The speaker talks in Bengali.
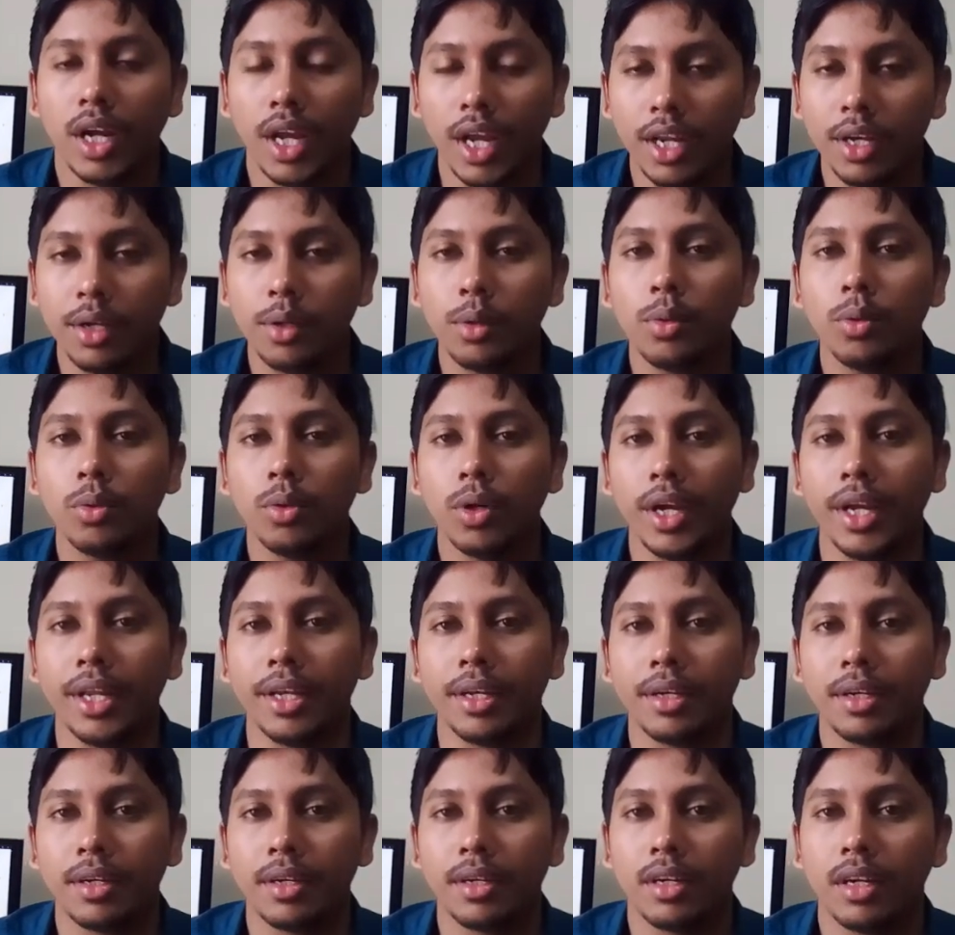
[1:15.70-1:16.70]
এইট টু
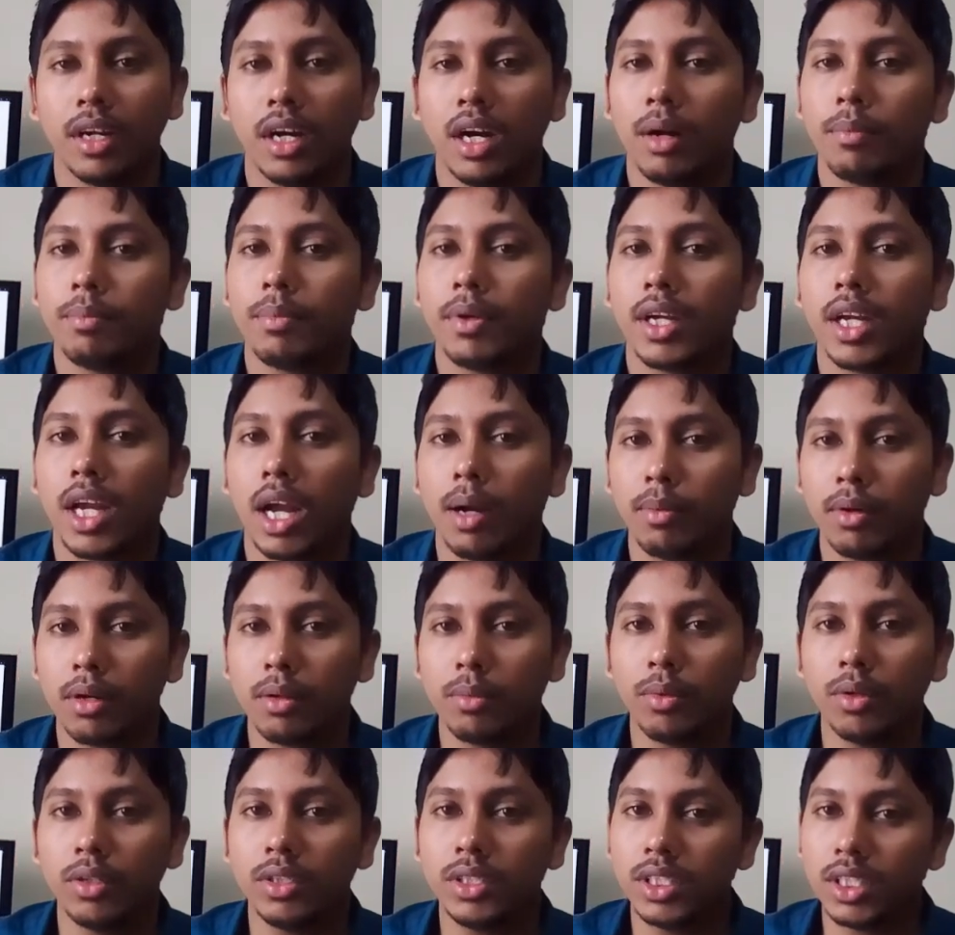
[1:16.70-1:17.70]
এইট আপনাকে
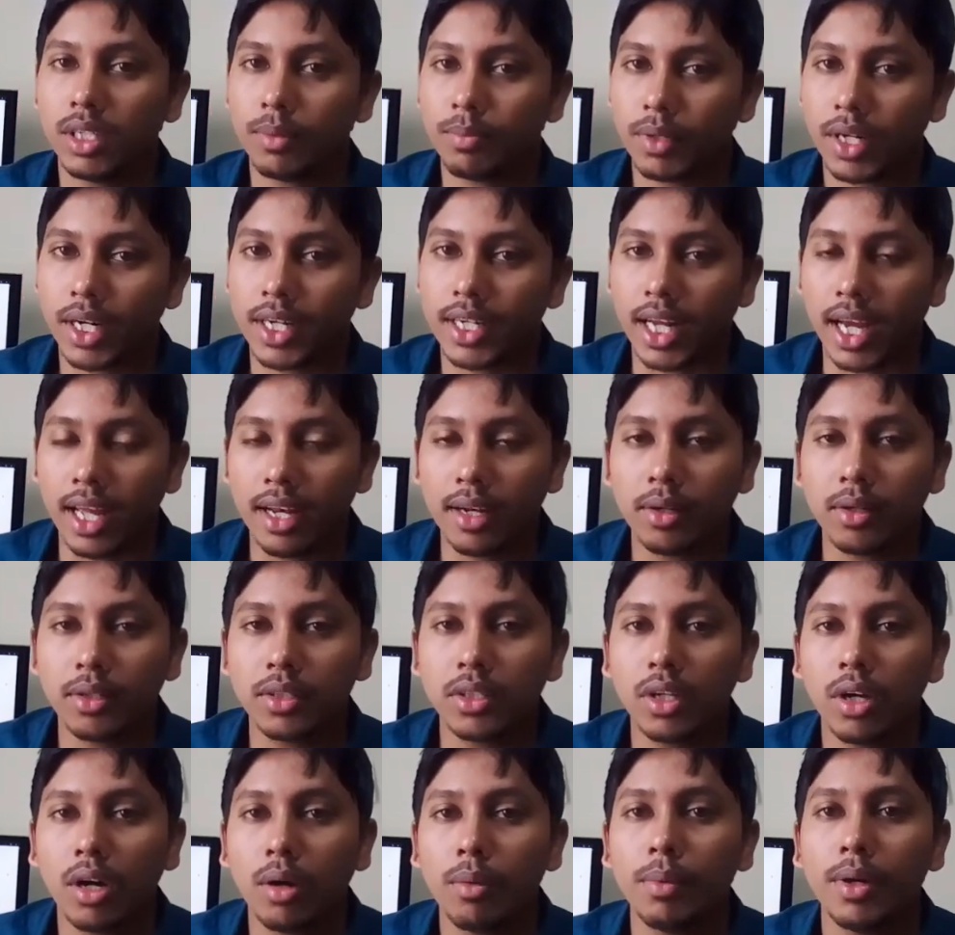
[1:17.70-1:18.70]
আবারও বলছি আপনাকে ডায়াল
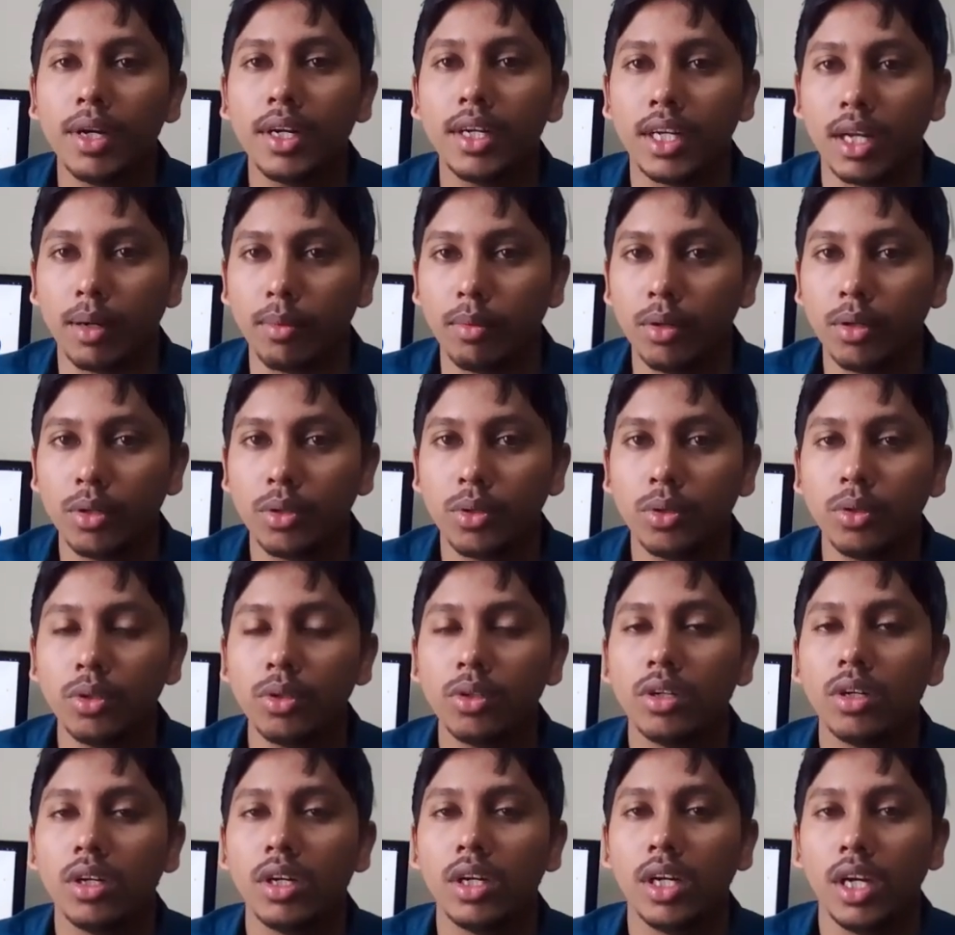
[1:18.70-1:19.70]
করতে হবে ডাবল টু
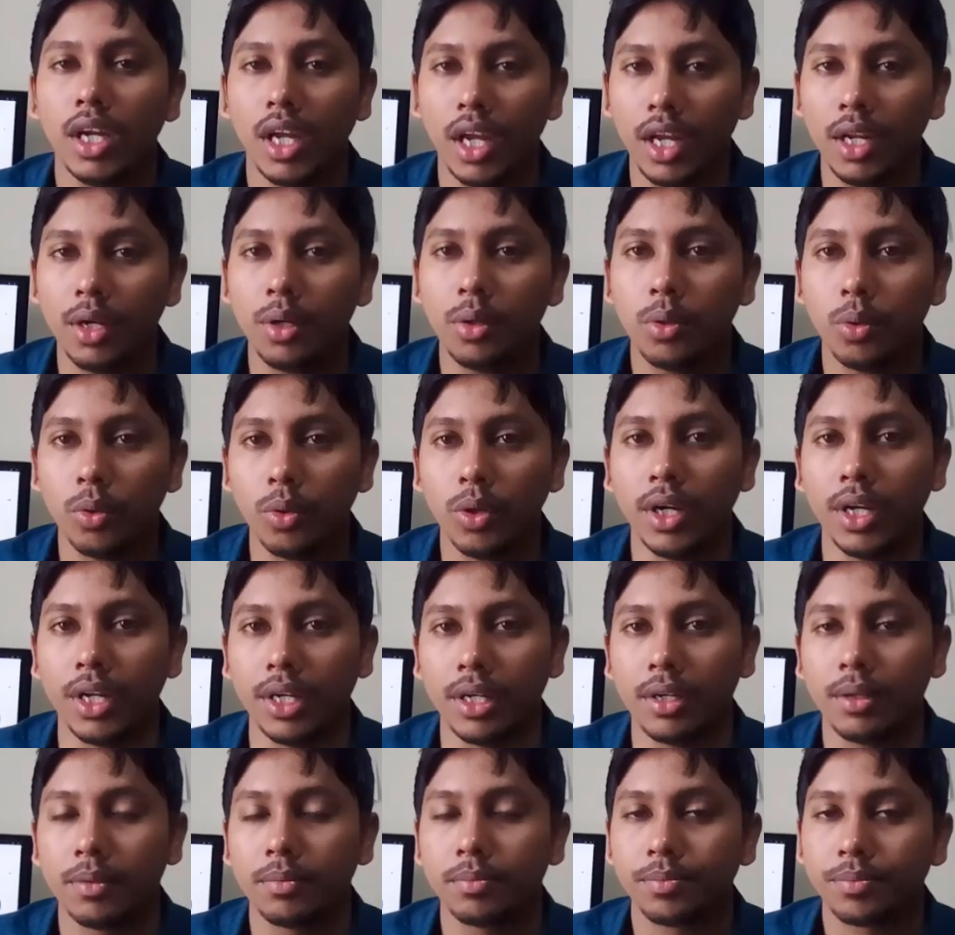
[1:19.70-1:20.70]
এইট টু এইট